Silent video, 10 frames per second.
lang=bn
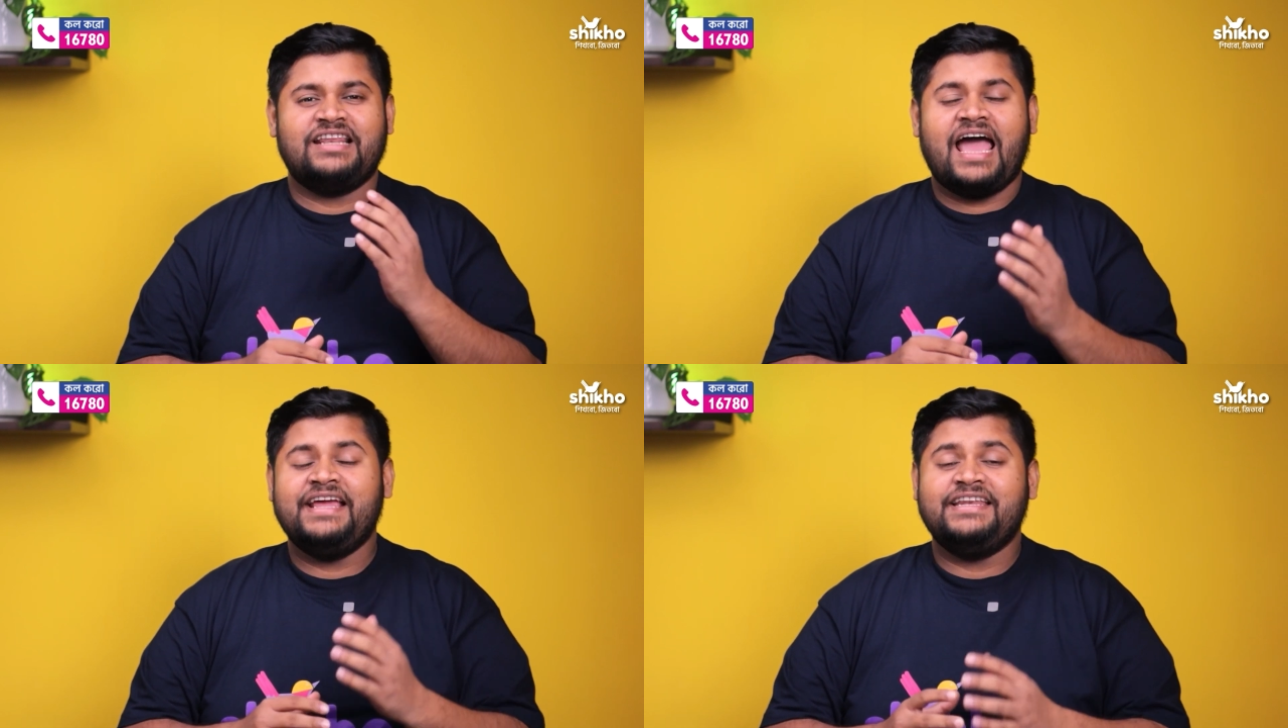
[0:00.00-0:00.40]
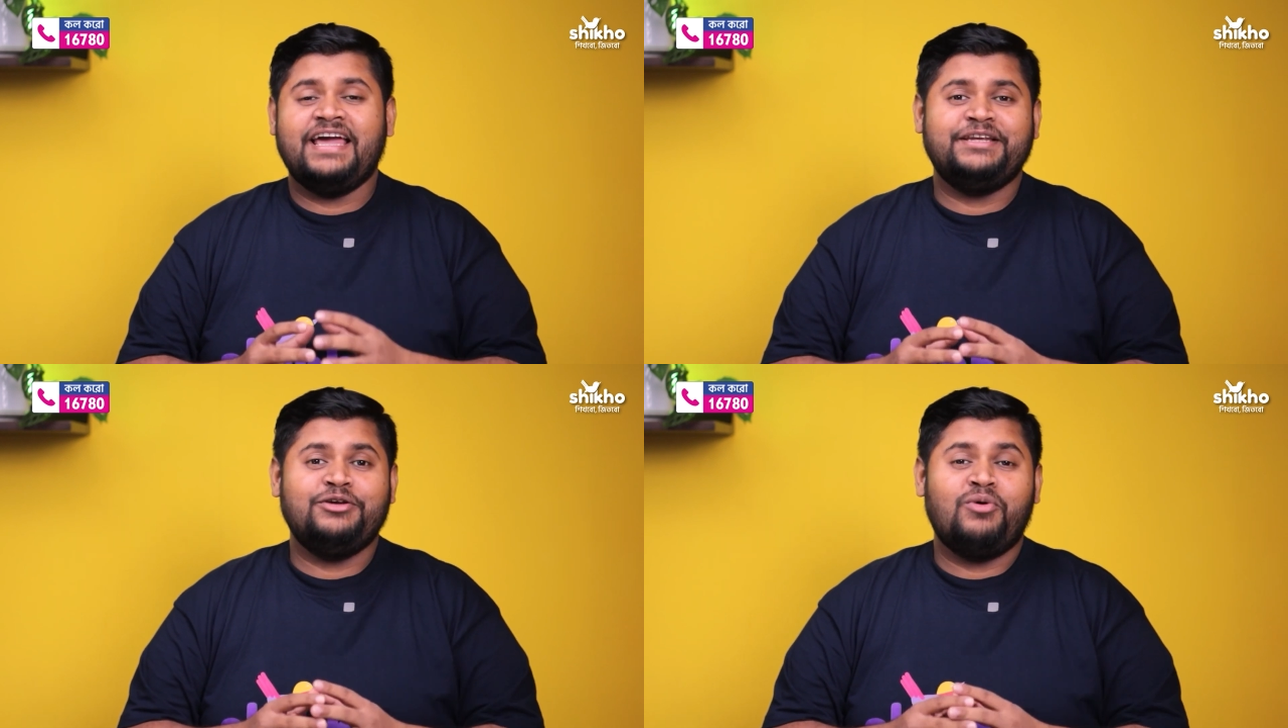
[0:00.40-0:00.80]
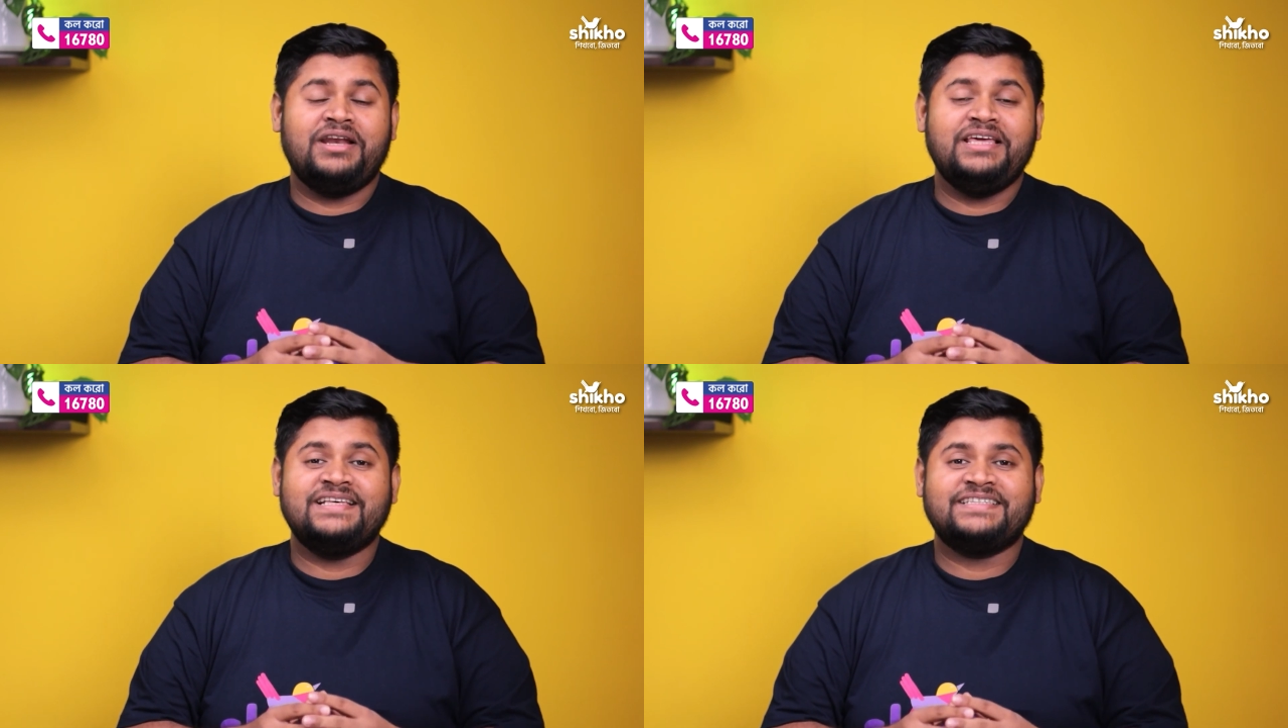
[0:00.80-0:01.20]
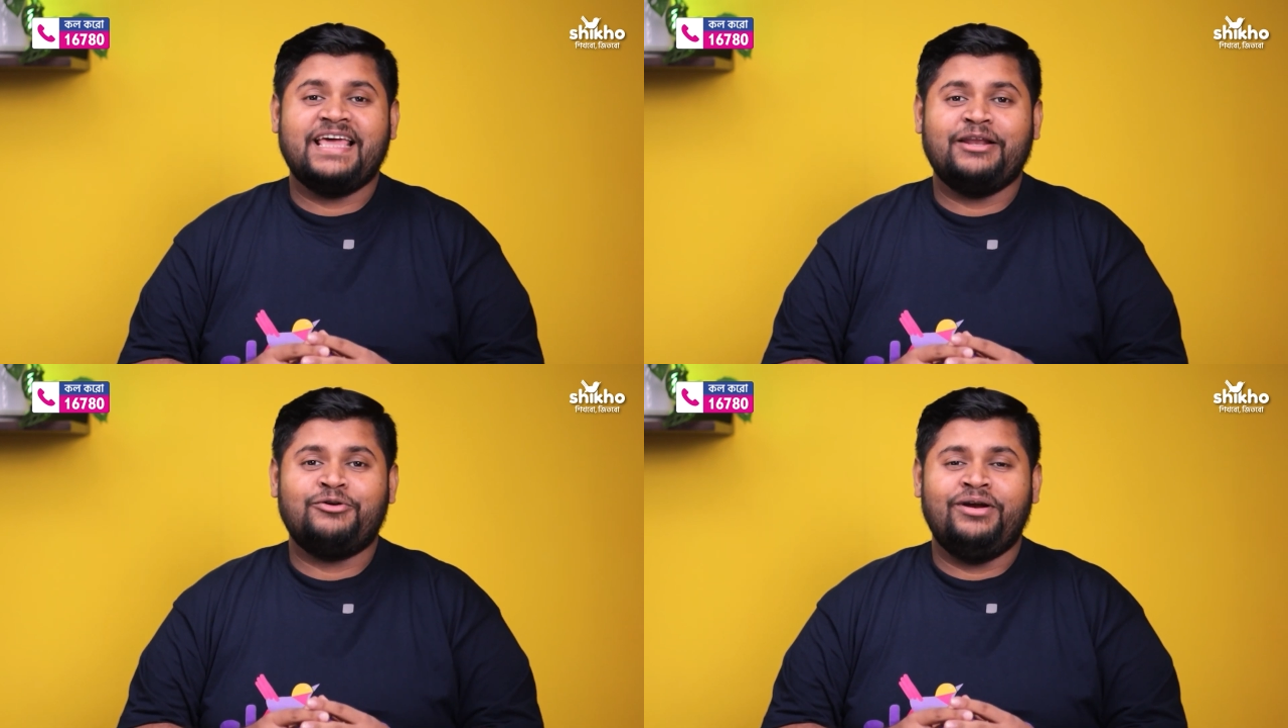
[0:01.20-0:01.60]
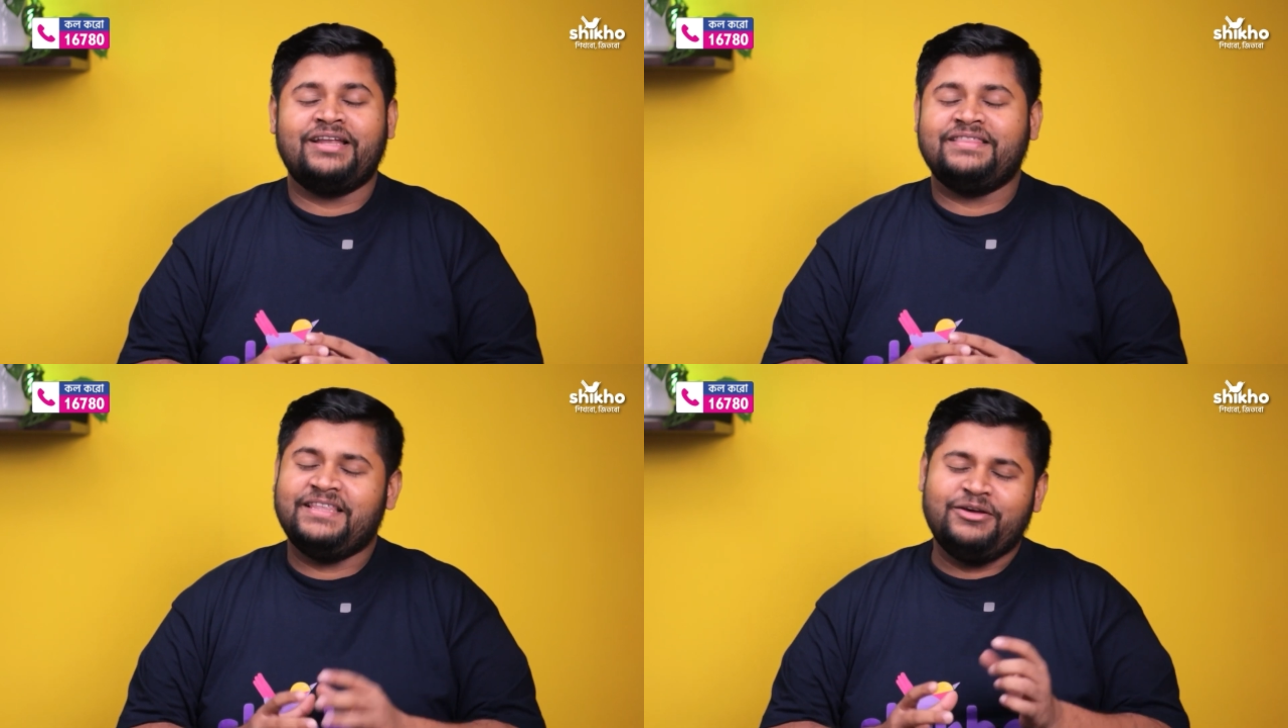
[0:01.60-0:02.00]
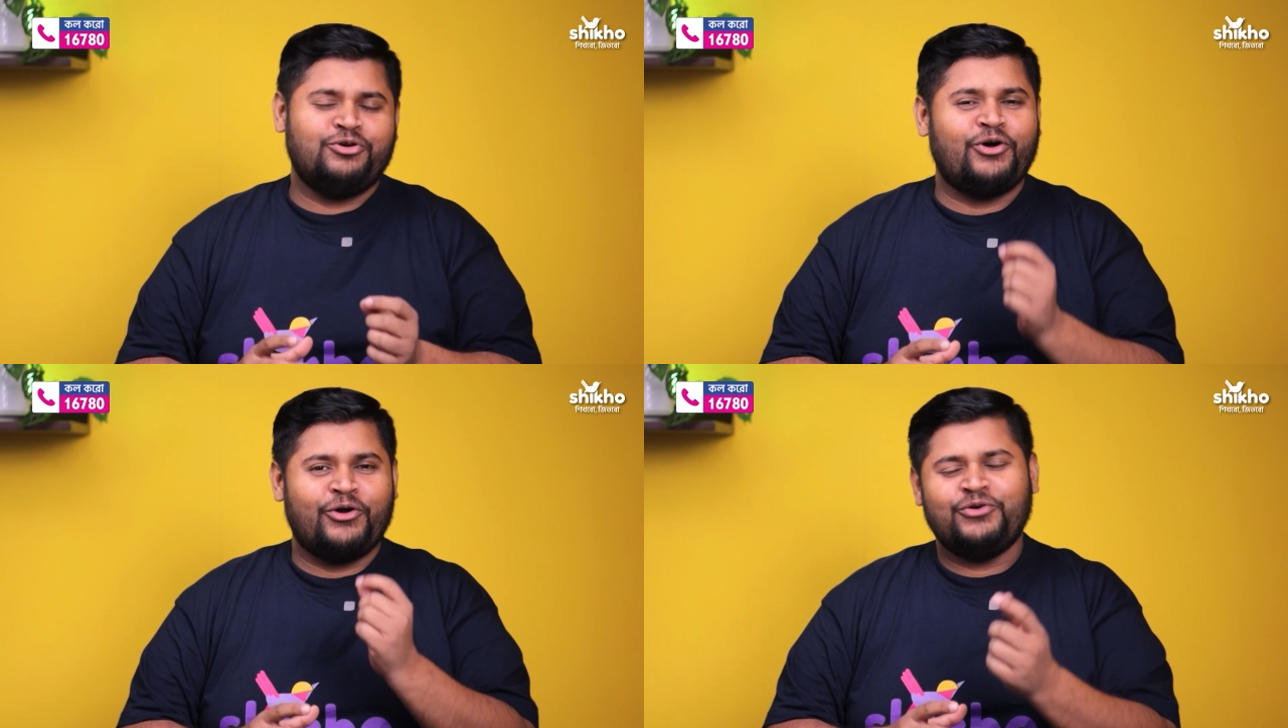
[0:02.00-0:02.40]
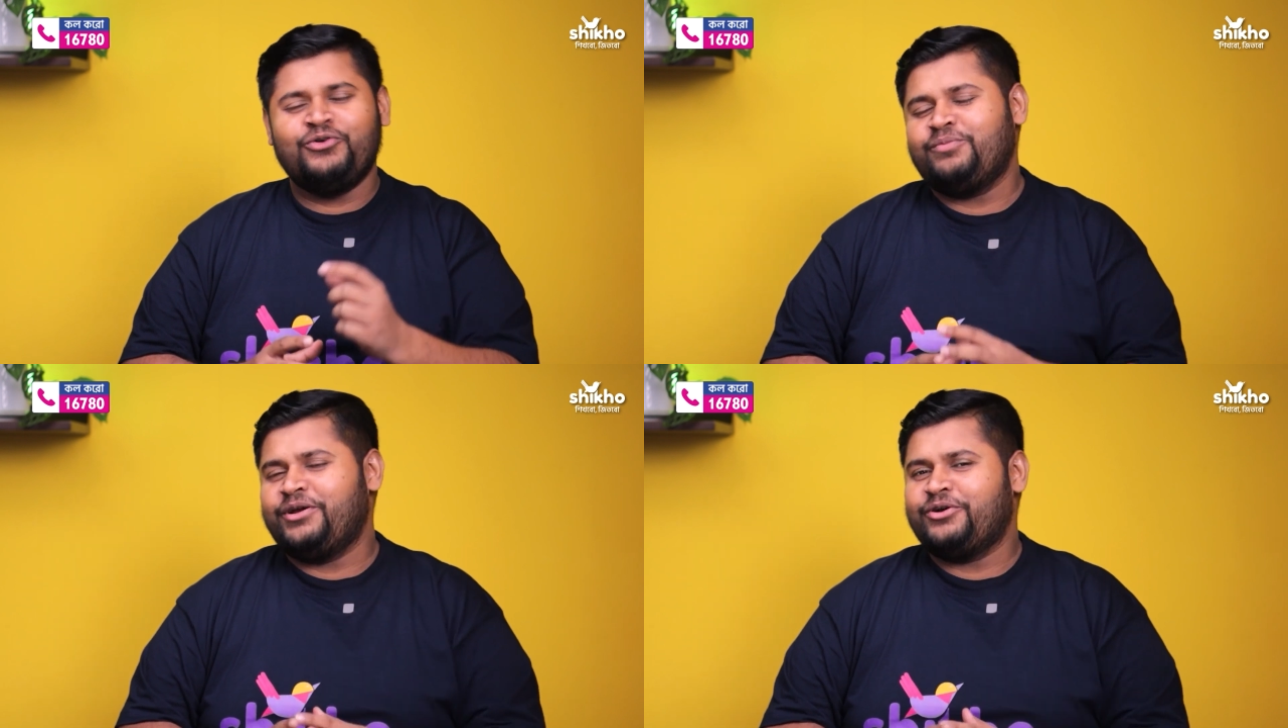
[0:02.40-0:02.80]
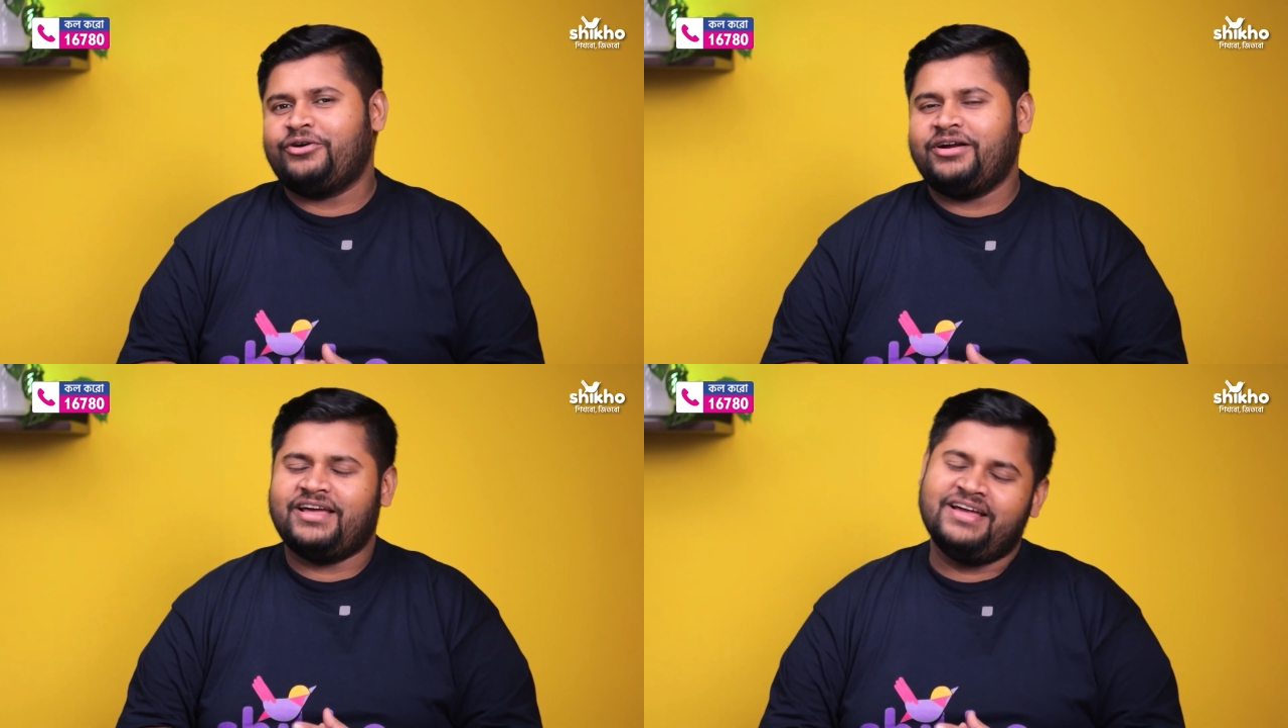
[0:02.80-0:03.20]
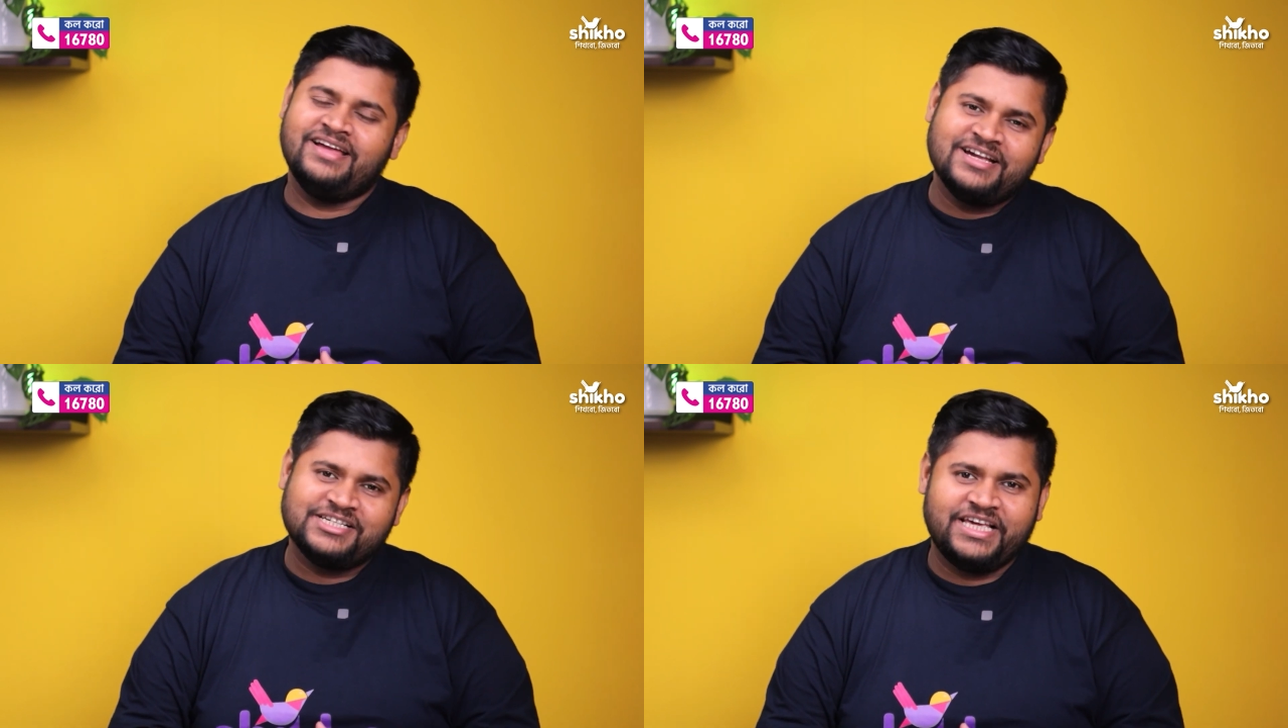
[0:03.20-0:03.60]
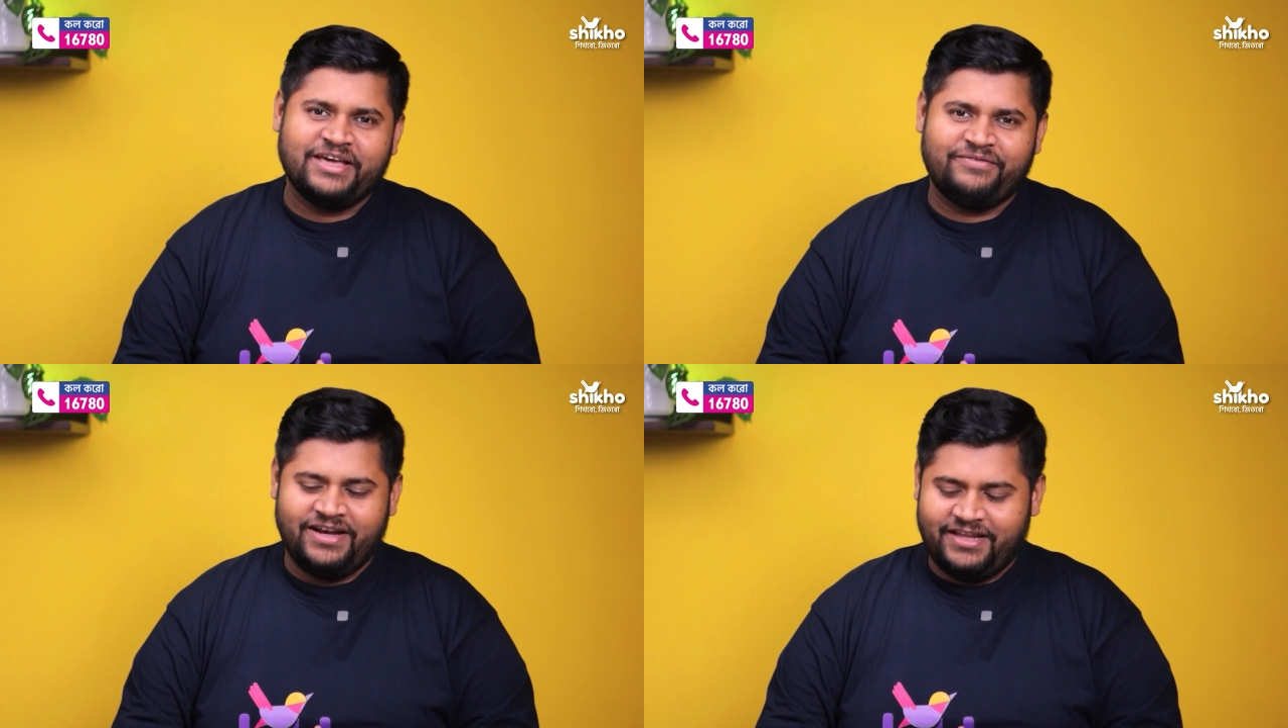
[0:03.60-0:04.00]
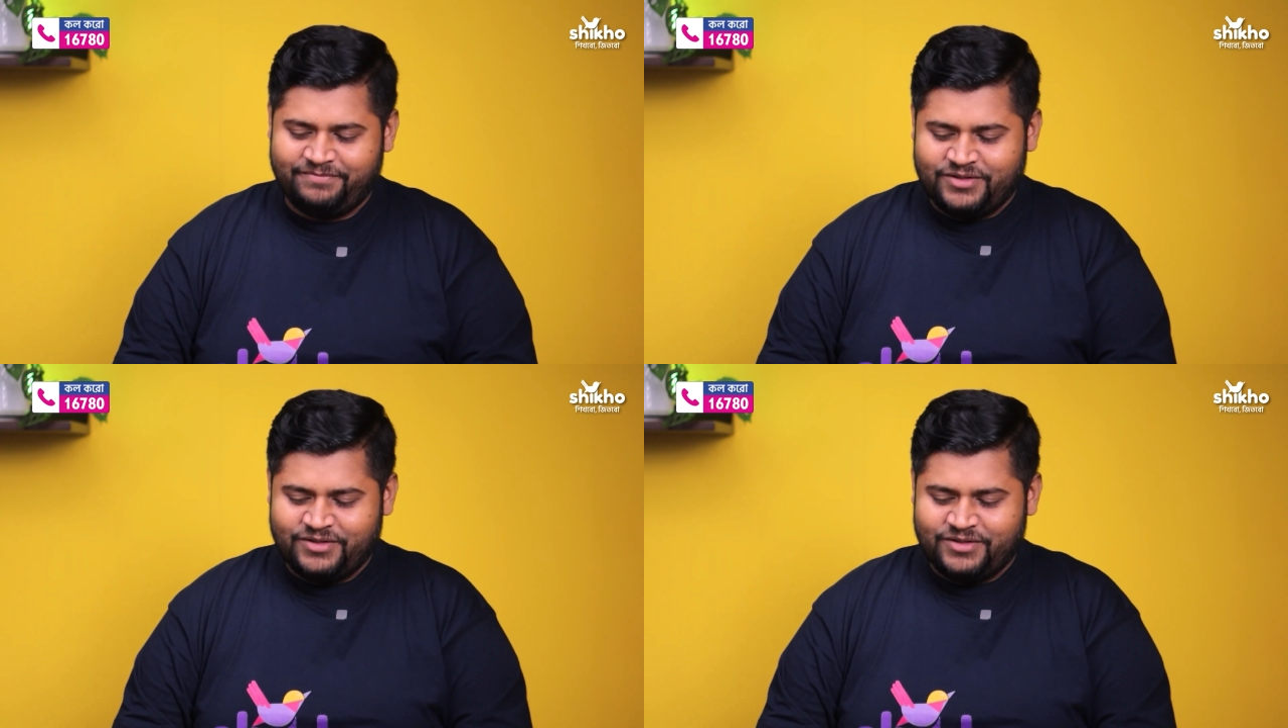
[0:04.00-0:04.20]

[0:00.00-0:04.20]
নাইন নাইনটি ওয়ান ইএস ক্যালকুলেটর দিয়েও ডট গুণন বের করাটা শিখে ফেলি